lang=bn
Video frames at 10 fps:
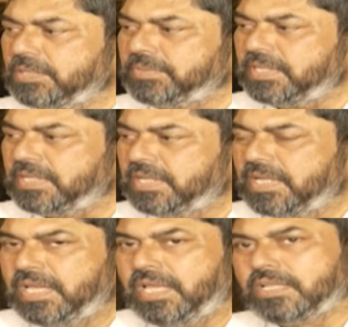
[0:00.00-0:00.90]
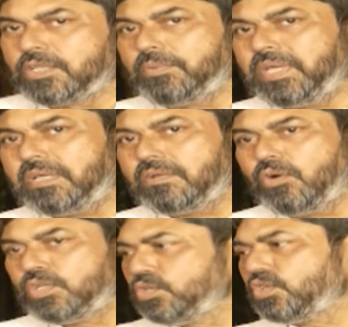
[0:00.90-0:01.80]
যাবে তবে
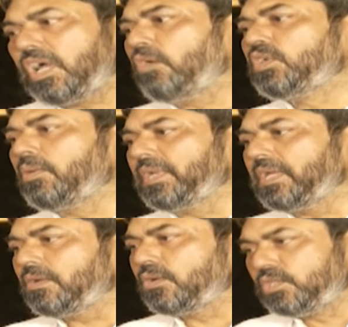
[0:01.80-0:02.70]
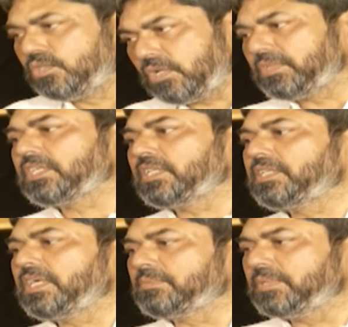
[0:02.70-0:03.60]
ওই দুজন আউট হবে না ওই দুজন আমাদের
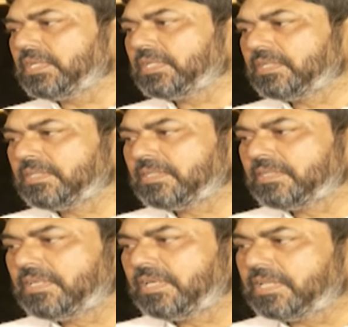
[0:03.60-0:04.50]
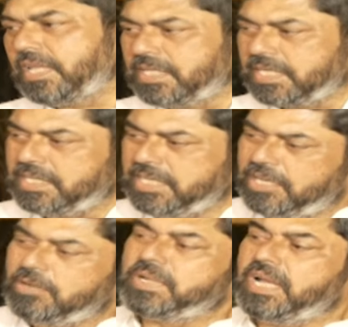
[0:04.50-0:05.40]
সাথেই থাকবে তাদেরকে
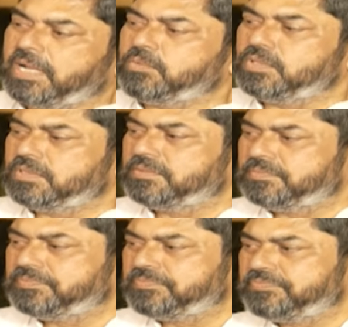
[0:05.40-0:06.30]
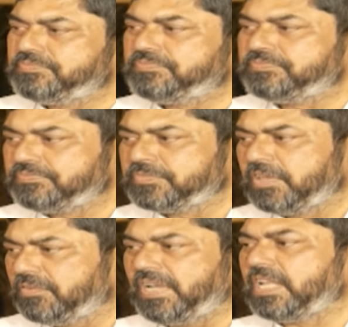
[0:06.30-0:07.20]
নিয়ে আমরা আগাবো
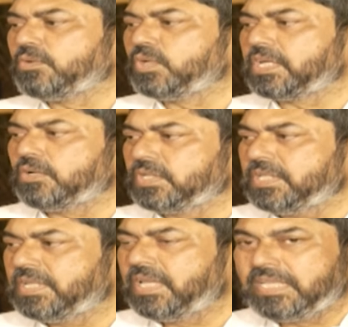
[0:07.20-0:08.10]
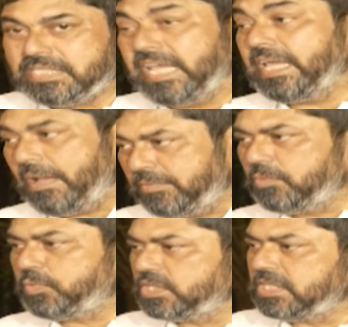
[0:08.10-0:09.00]
ফেলে দেবো না কাউকে যেই
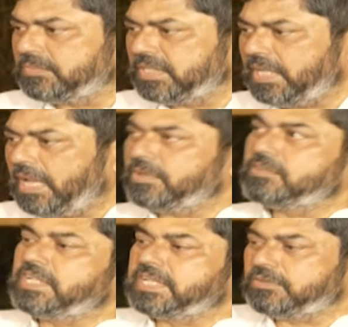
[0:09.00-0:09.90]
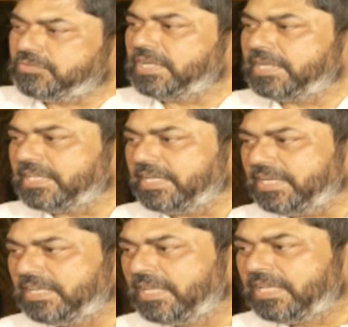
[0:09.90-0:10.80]
আমিও পড়ে যেতে পারি আমাকেও জানি কেউ ফেলে না দেয়
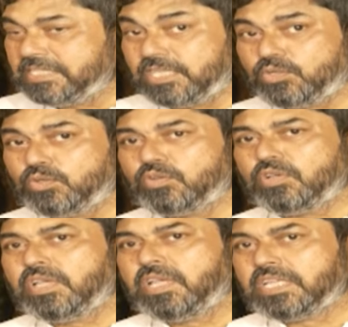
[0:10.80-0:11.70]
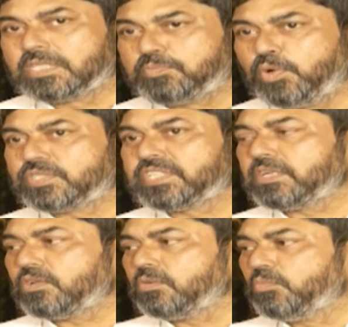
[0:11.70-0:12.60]
যেহেতু
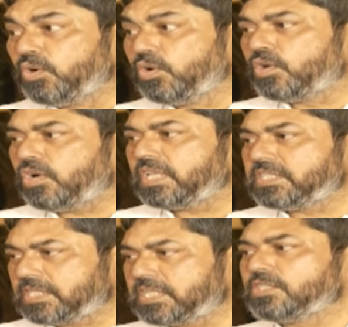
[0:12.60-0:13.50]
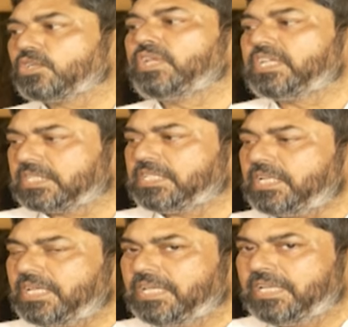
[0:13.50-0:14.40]
স্পোর্টসের কোনো মঙ্গল করার চেষ্টার জন্য এসছি
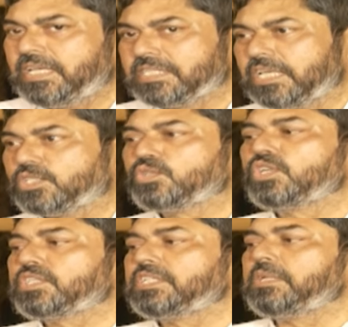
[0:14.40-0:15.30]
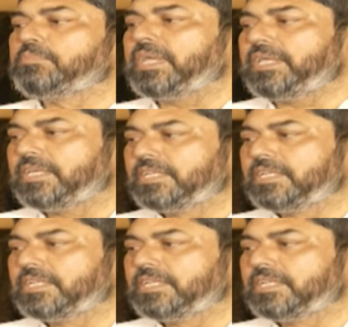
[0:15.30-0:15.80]
সেই সুযোগটা জানি পাই